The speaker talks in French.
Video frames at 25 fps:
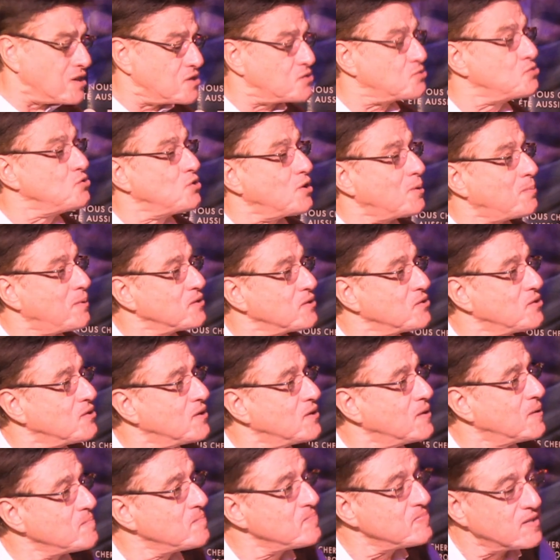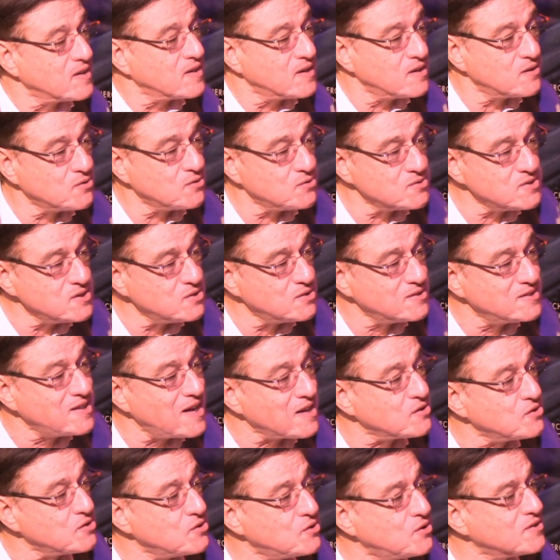texture pardon, et aussi
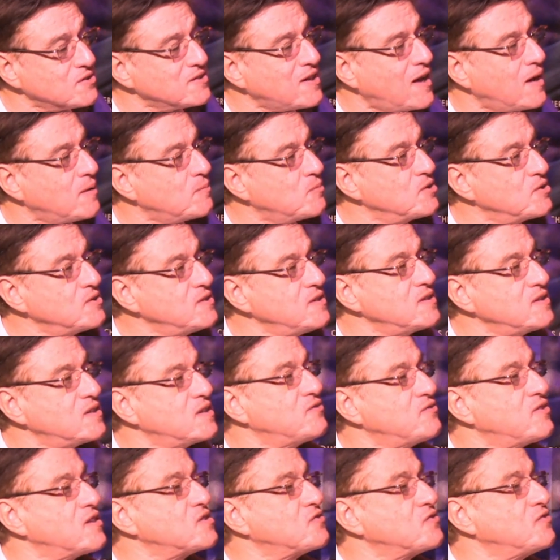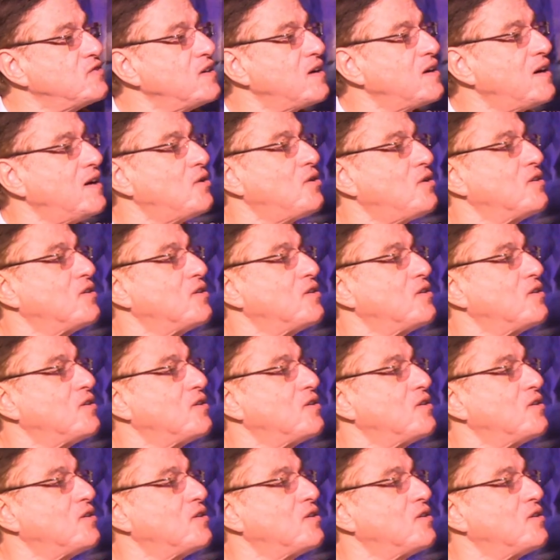d'accords, d'harmonie qui va se faire à